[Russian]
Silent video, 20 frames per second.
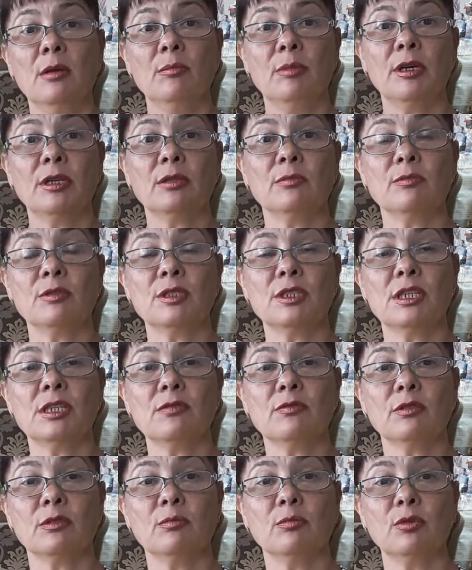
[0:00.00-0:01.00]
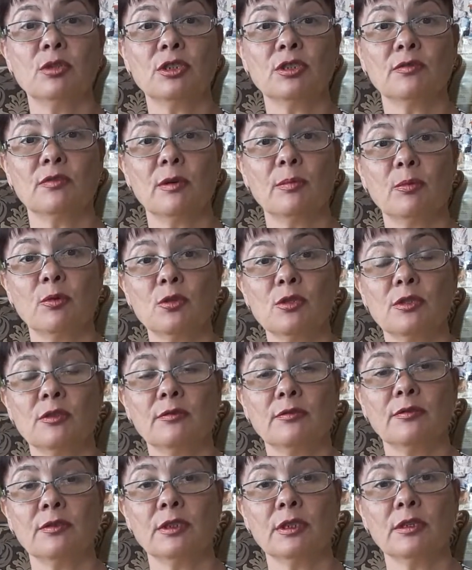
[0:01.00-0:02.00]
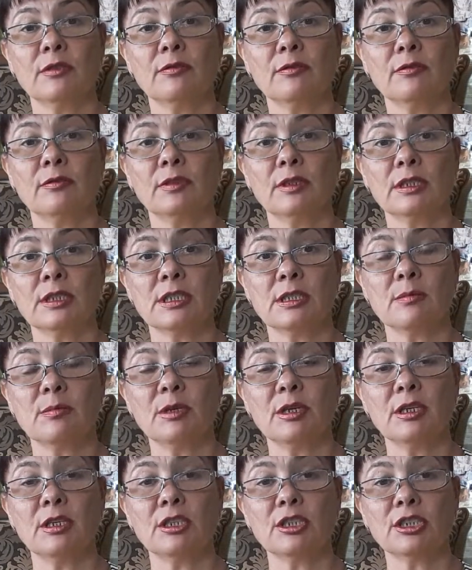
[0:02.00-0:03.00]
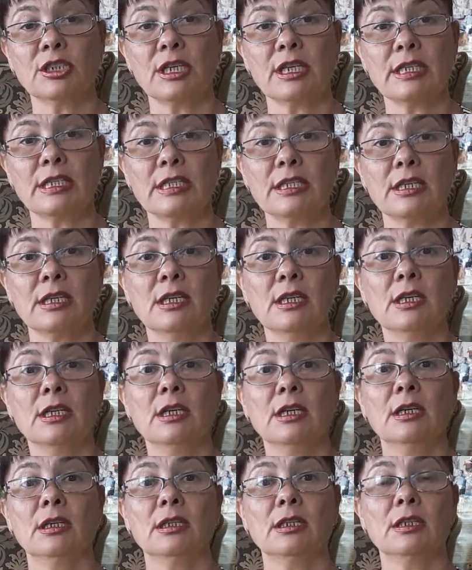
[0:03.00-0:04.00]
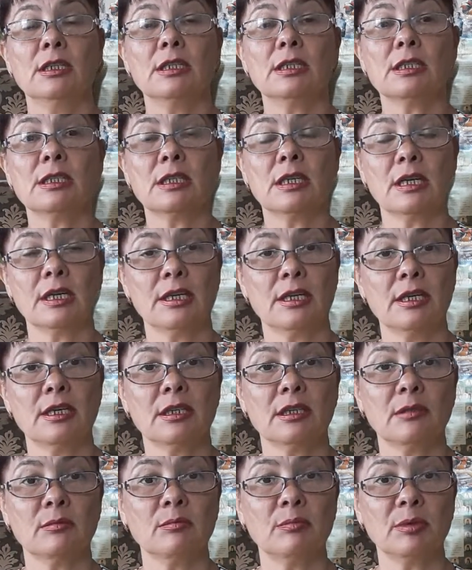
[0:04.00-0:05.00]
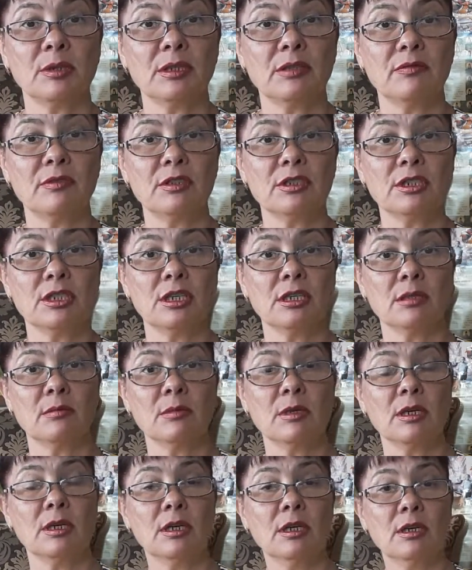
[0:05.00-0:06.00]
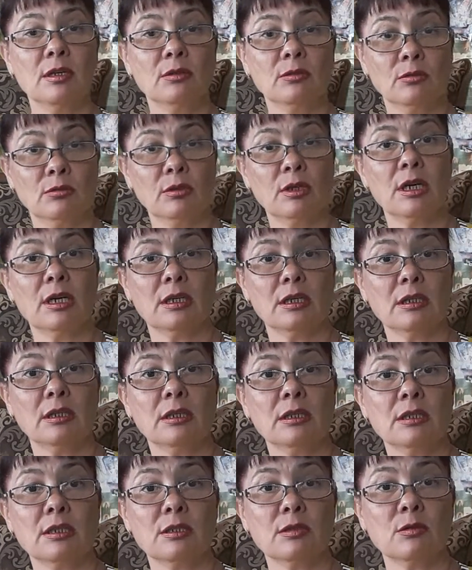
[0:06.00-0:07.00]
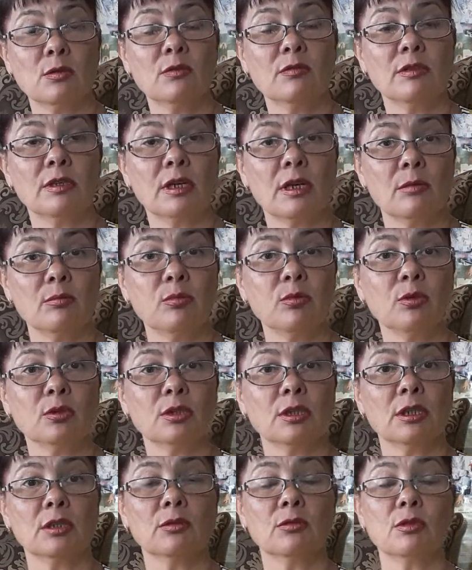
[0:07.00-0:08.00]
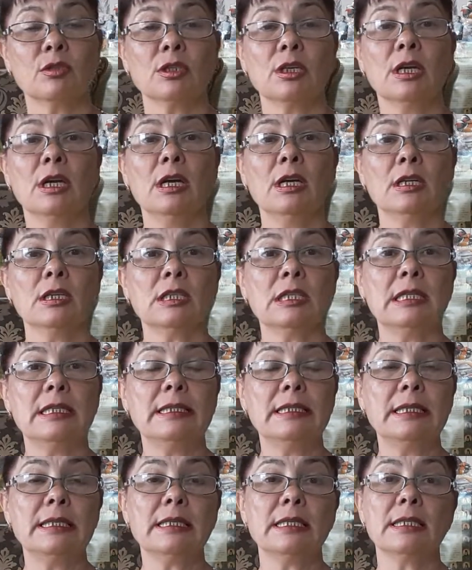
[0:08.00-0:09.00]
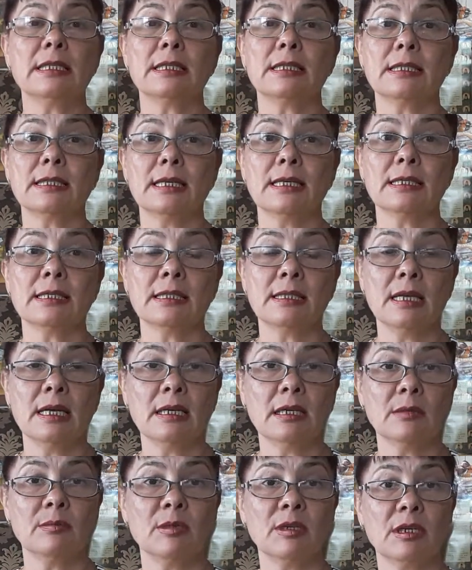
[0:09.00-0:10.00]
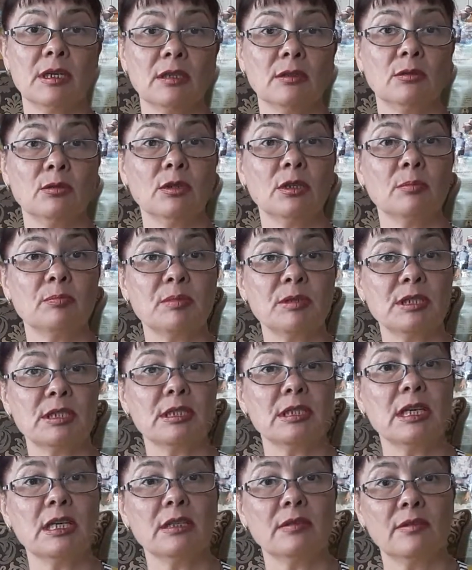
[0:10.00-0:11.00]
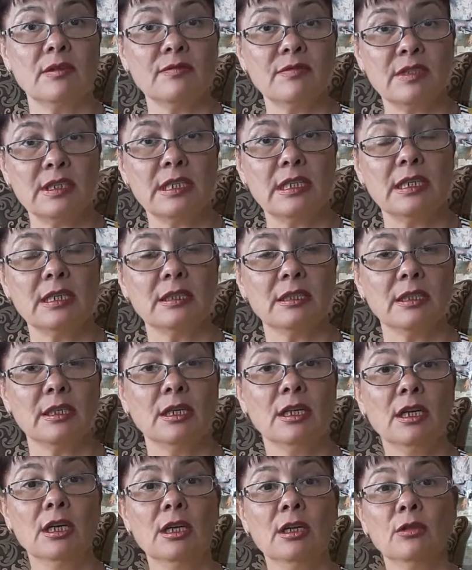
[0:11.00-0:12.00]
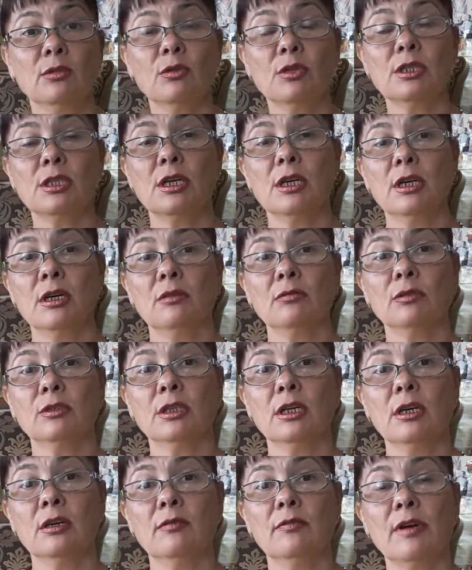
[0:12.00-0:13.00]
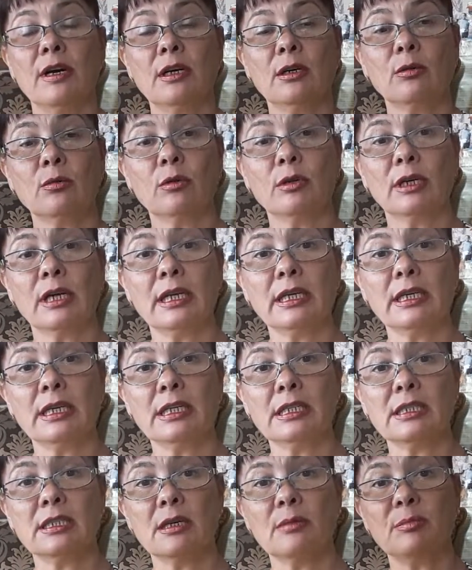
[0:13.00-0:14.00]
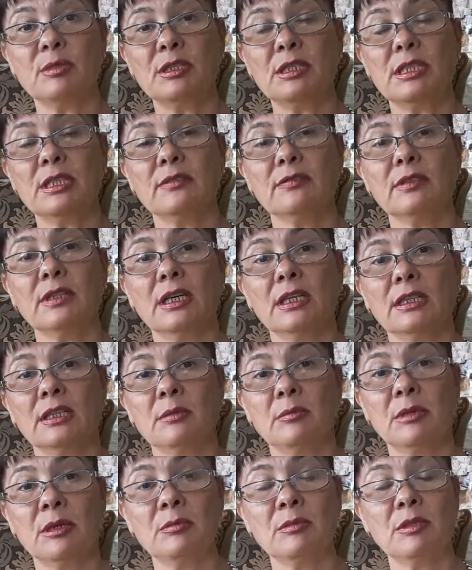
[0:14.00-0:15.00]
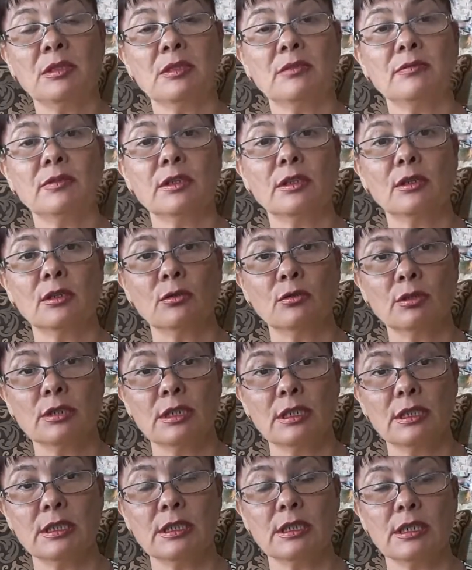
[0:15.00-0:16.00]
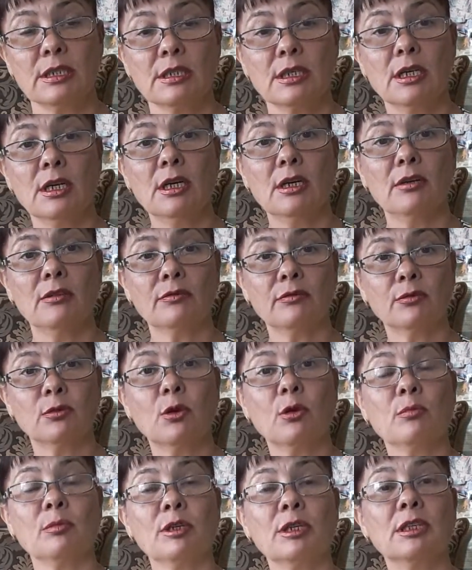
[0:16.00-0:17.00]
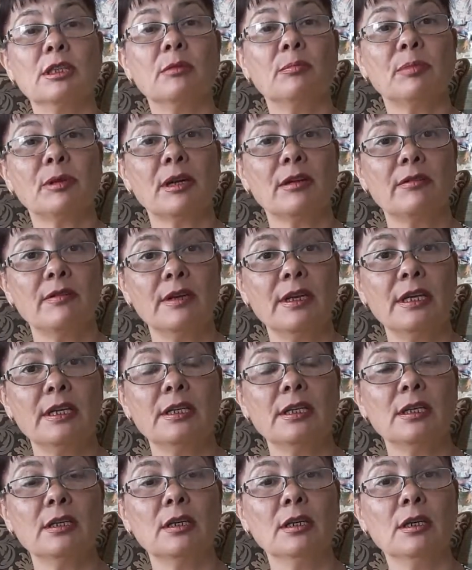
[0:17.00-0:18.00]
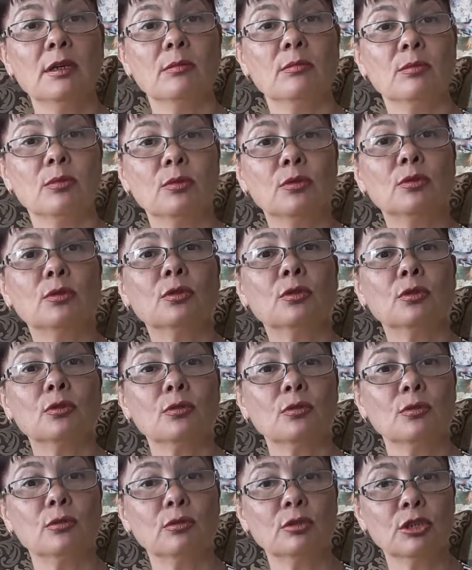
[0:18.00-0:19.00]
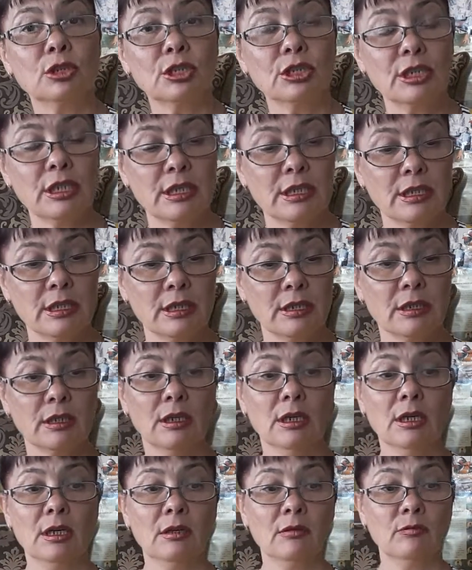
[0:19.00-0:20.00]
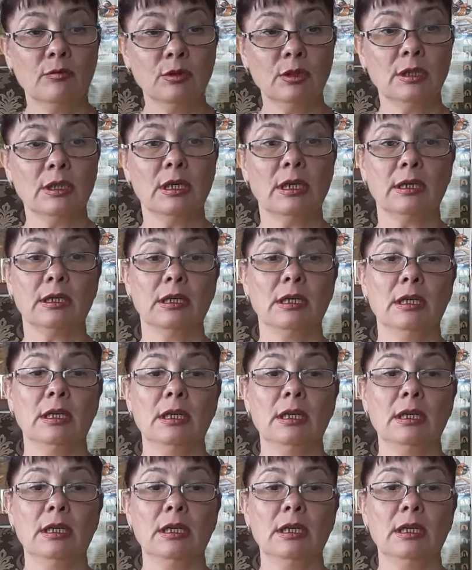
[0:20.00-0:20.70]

Поэтому здесь вот больше вопросов в октябре решайте а, с карьерными продвижениями, ну, как а, с новой работой. То есть следите за знаками, которые посылает вам Вселенная. То есть вот вокруг каких событий в данный момент вы крутитесь, в том и направлении будут улучшения. Вот так.